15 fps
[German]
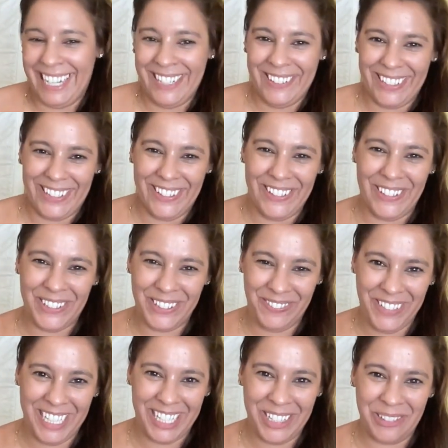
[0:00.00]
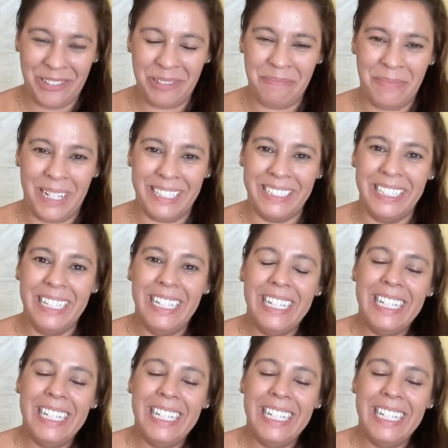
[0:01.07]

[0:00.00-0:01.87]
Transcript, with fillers: dadurch auch noch wieder Druck mache.